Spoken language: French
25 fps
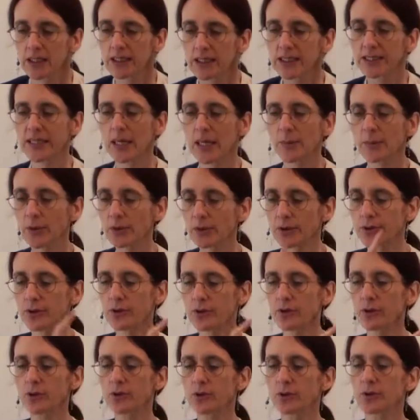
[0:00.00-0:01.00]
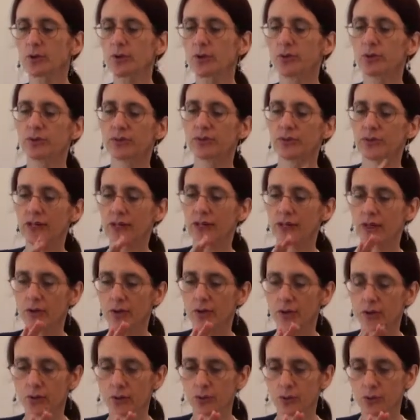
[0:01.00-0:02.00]
Il est important de,
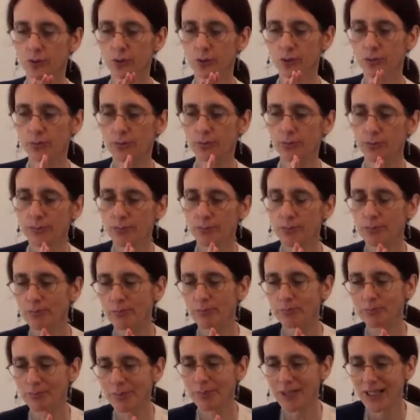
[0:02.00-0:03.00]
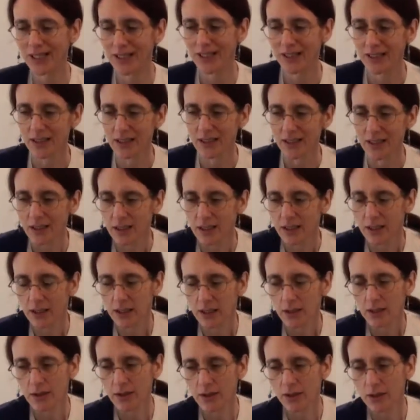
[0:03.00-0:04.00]
de ne pas,
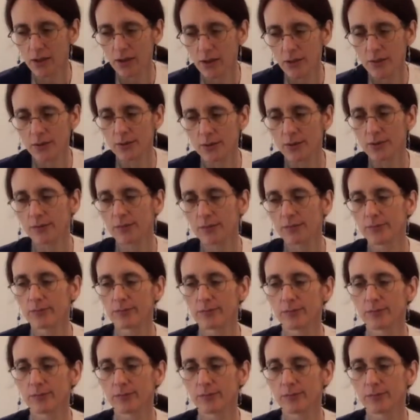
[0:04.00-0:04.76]
euh,